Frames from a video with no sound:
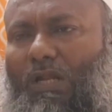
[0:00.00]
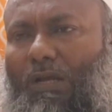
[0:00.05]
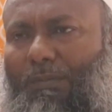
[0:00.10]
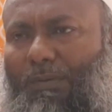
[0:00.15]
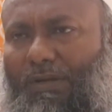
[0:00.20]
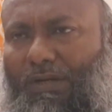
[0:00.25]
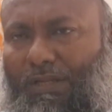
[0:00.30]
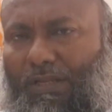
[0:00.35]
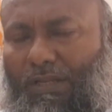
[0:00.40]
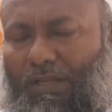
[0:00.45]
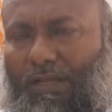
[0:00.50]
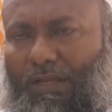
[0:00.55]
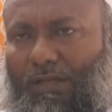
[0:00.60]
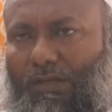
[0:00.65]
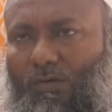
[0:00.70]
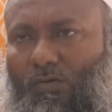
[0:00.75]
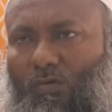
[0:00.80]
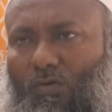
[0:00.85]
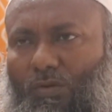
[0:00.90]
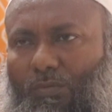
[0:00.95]
আমার এই
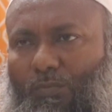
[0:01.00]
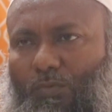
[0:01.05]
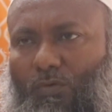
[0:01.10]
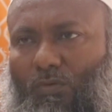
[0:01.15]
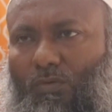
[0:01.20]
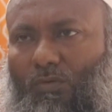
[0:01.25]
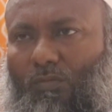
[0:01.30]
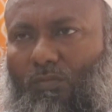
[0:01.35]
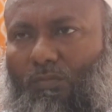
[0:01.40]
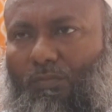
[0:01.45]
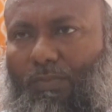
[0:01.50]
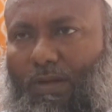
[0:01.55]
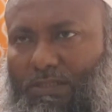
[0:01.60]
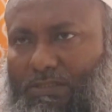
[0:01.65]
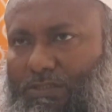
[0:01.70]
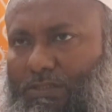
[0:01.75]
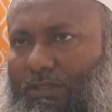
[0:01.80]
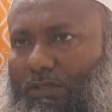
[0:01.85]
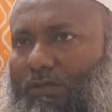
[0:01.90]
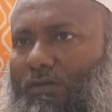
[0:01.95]
গরিপুর
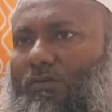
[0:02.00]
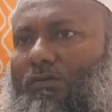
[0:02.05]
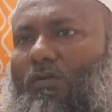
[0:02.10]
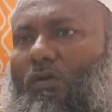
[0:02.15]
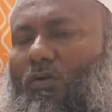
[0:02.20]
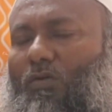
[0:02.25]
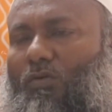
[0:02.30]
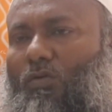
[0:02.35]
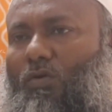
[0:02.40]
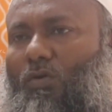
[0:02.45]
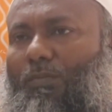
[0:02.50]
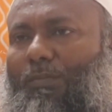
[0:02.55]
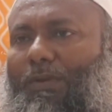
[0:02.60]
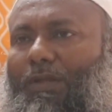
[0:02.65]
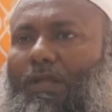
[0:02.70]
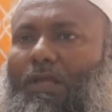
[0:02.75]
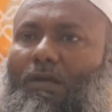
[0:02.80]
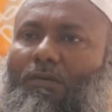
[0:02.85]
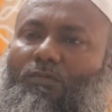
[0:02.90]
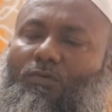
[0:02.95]
বাসী গ্রহণ
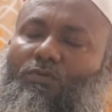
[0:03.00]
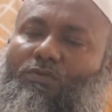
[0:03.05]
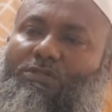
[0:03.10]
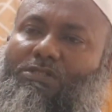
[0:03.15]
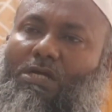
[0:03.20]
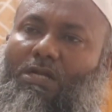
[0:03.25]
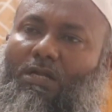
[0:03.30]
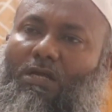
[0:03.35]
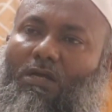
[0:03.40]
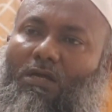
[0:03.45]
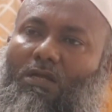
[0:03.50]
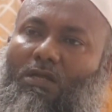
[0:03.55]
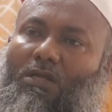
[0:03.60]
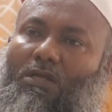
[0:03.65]
করবে এবং যারা